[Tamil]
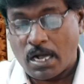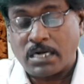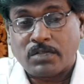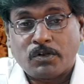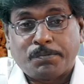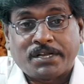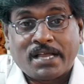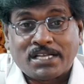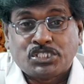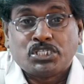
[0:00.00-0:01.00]
ஆண்டோரை
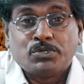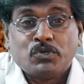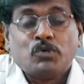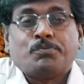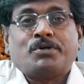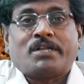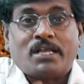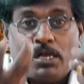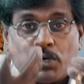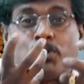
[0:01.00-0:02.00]
பற்றிய அச்ச உணர்வு போன்ற
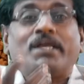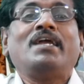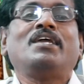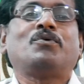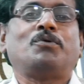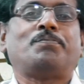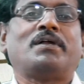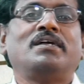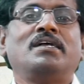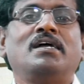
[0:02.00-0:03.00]
குறைகளை கொடுப்பார்